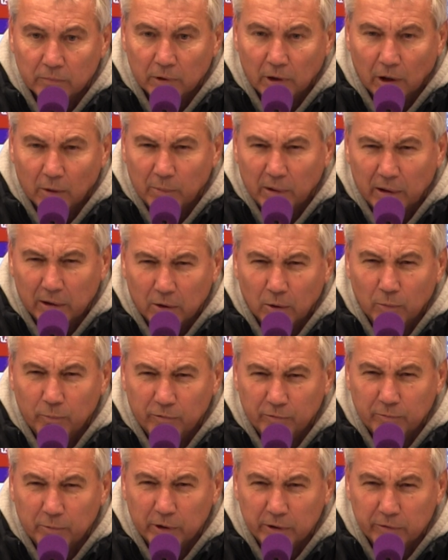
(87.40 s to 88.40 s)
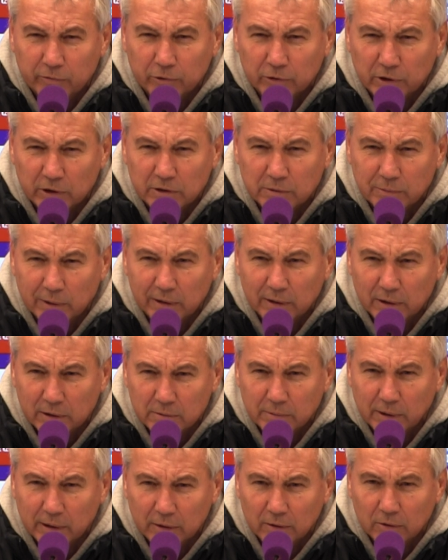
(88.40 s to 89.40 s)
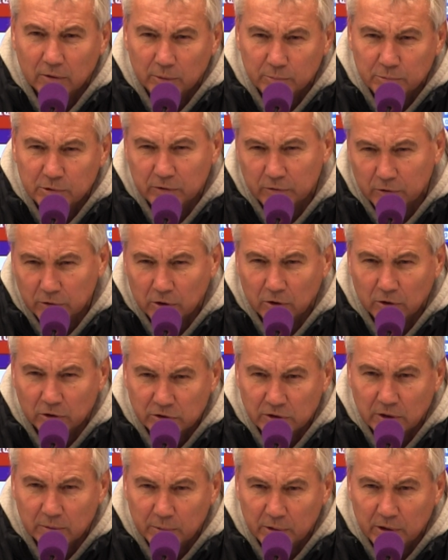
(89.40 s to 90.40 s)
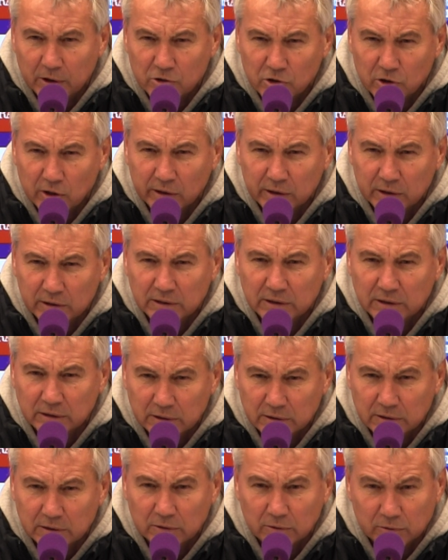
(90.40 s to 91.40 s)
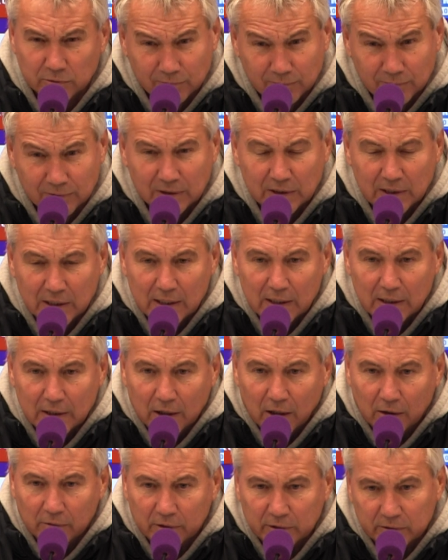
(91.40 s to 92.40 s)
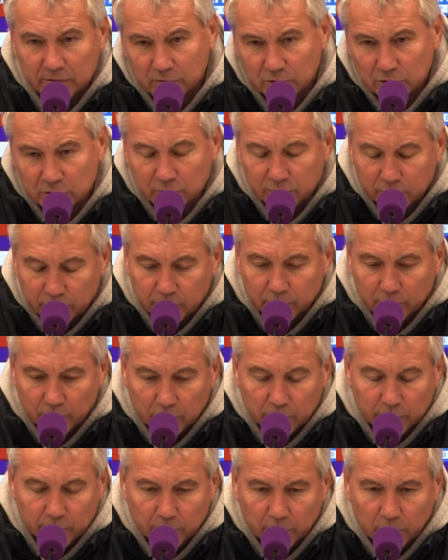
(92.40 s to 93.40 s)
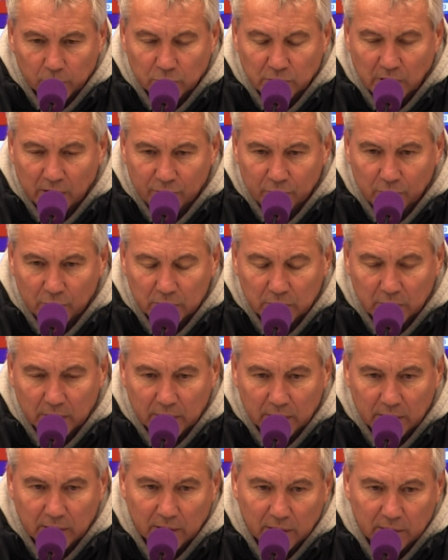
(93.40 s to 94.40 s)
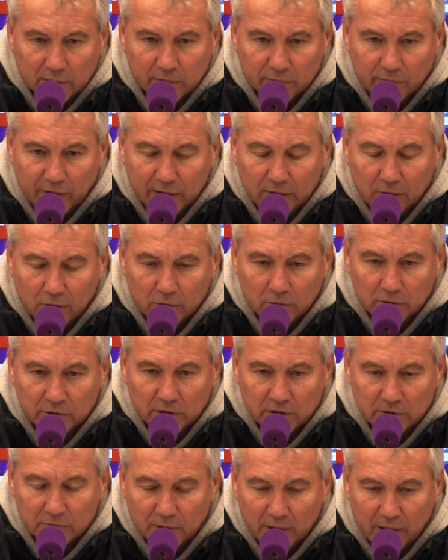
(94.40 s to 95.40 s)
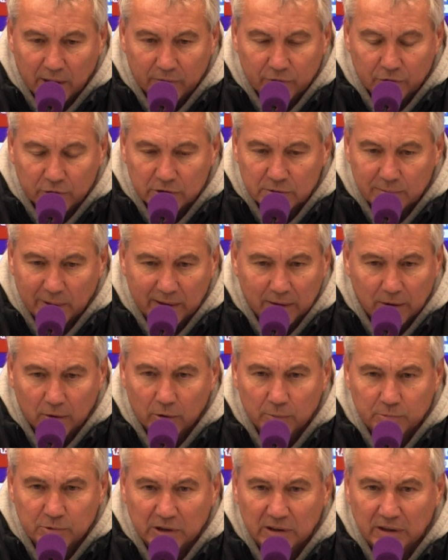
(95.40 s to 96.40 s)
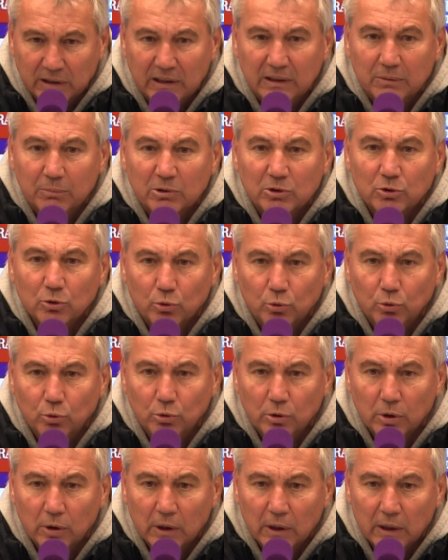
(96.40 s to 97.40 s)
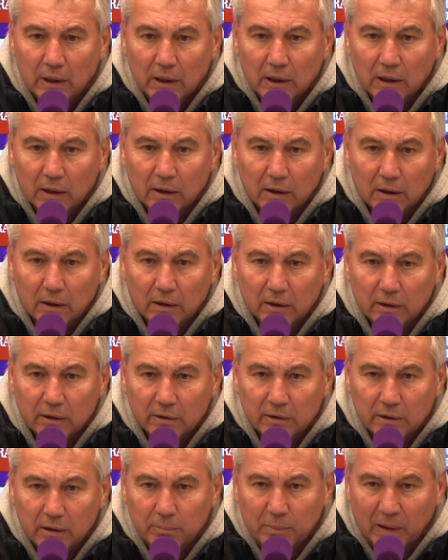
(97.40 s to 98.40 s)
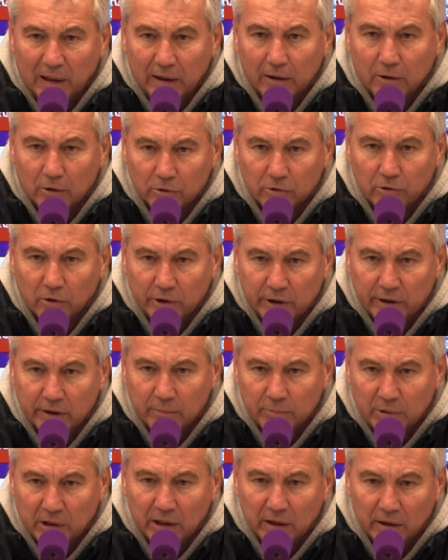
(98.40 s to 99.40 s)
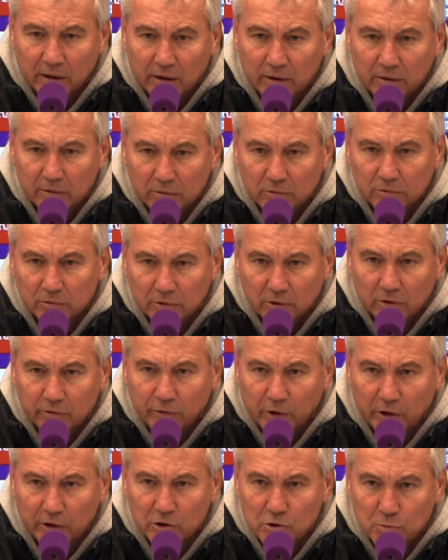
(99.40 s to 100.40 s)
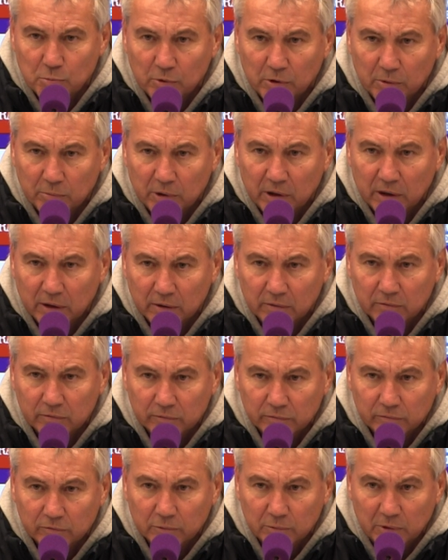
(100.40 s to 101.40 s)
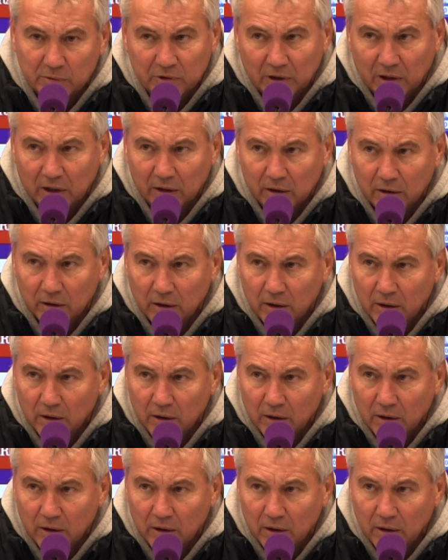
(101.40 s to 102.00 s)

glaube ein Kopfball von der zwei, in der zweiten Halbzeit von der Austria bei einer Standardsituation. Aber was uns einfach der äh, Weh hat, dass wir einfach zweite Halbzeit nicht mehr so gut äh, äh, die Bälle kontrollieren haben können und nach vorne spielen haben können, wo wir wirklich